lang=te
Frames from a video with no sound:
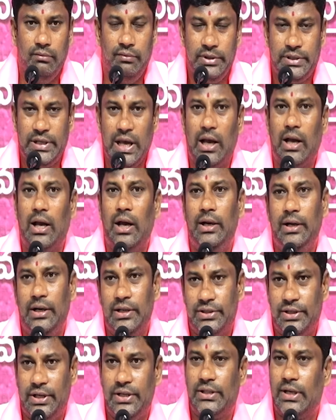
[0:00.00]
విశాఖ
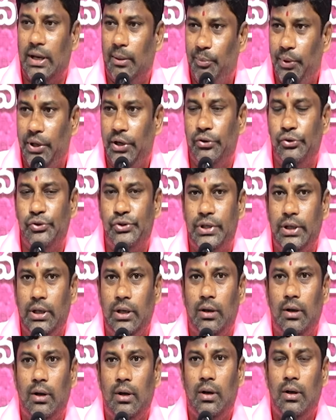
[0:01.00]
ఇండస్ట్రీస్ కంపెనీ నుంచి
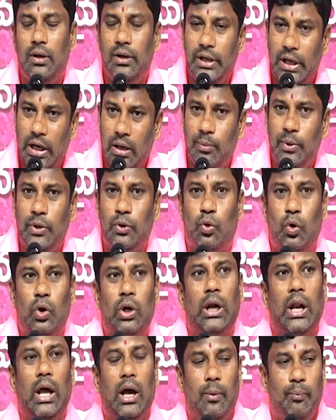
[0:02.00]
ఎనిమిది
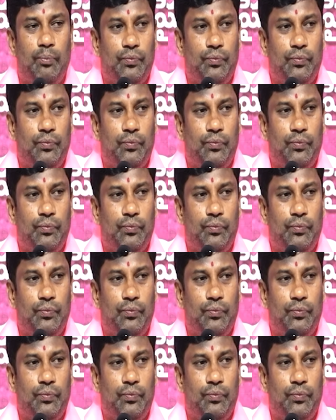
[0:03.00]
కోట్ల